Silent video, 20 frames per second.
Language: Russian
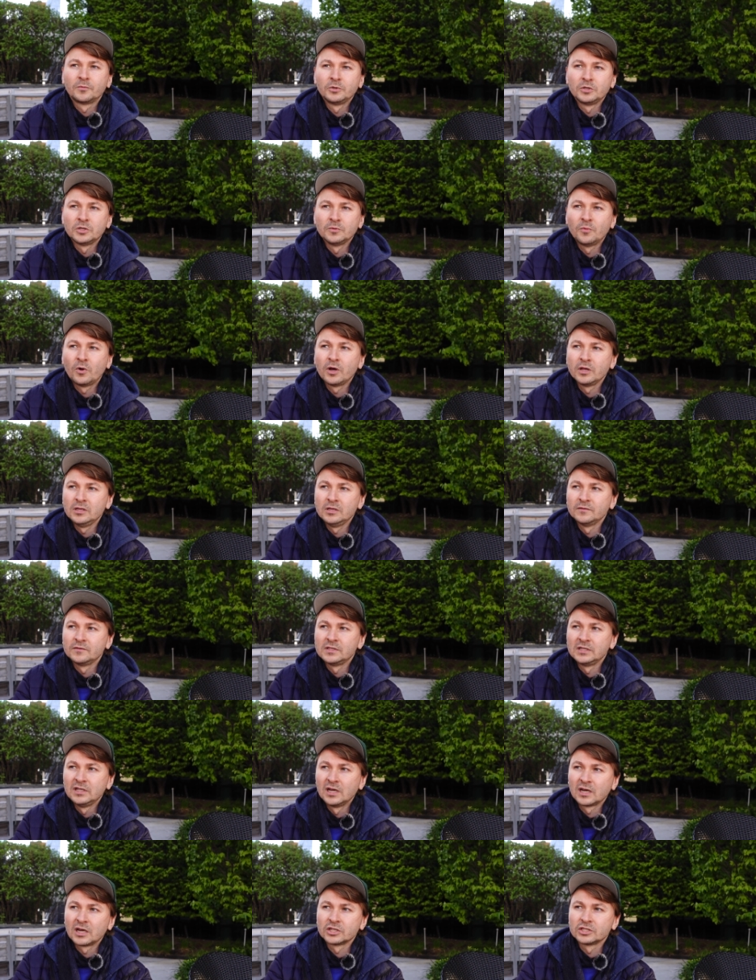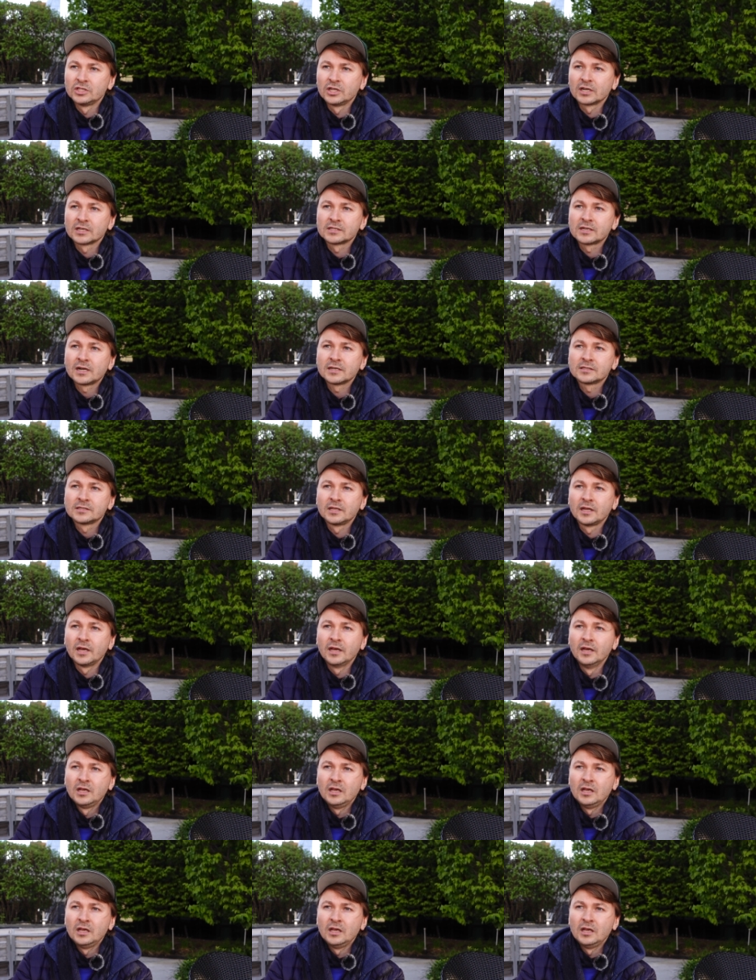почему они всегда каждый раз разные.